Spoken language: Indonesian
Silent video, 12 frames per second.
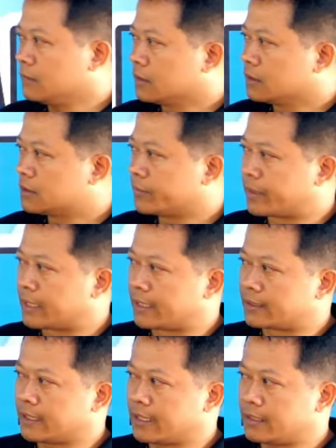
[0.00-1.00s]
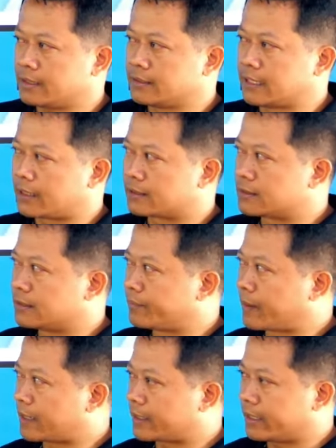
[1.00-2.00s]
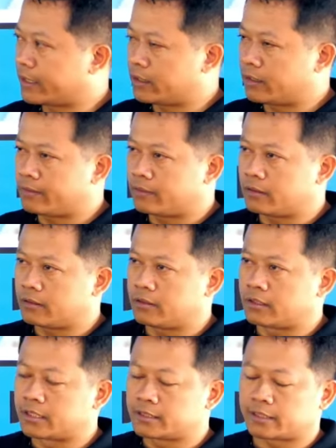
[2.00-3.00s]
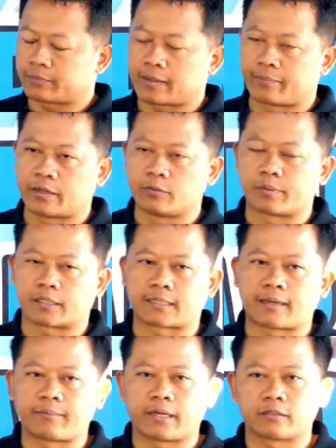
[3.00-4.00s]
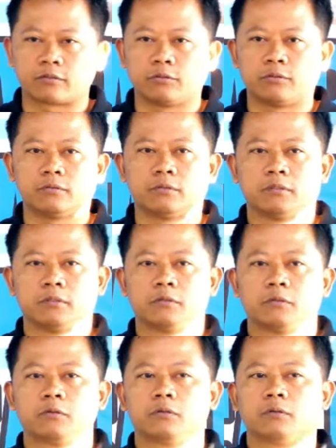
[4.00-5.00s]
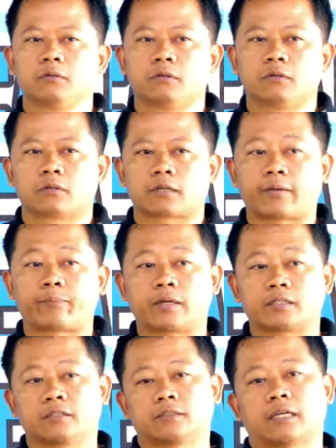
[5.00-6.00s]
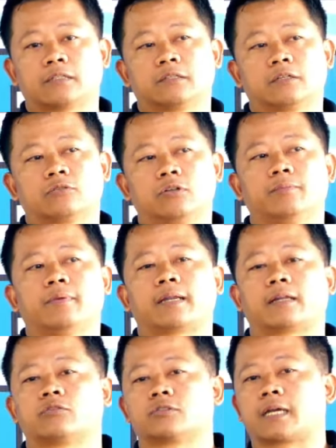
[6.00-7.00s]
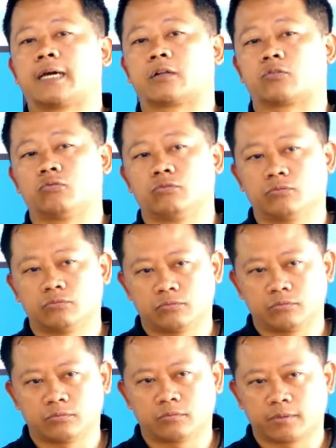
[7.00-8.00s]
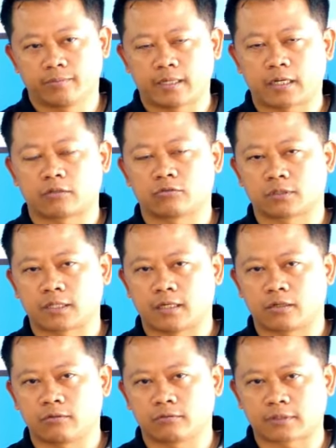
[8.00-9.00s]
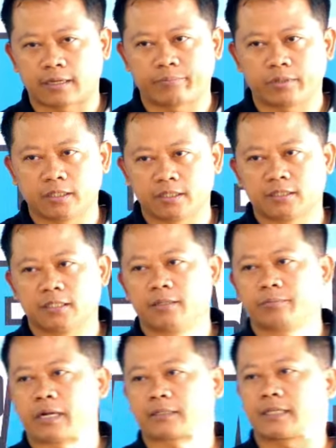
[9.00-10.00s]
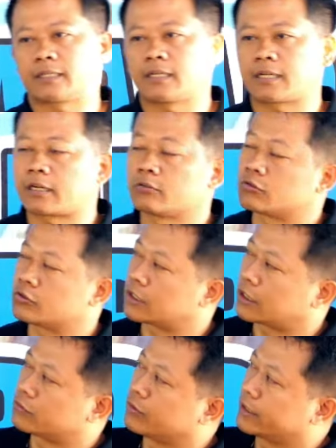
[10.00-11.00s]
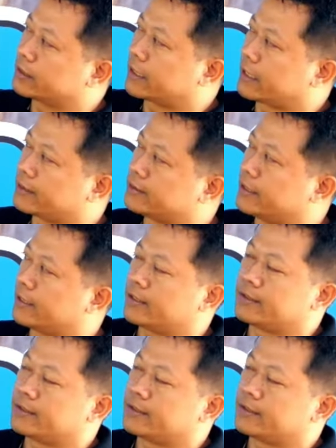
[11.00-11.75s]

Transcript: sebenarnya yang dipakai riset Pak Bayu pertama itu kapasitasnya itu 500 karung. 500 karung. Tapi di sini prakteknya kan untuk satu hektar aja.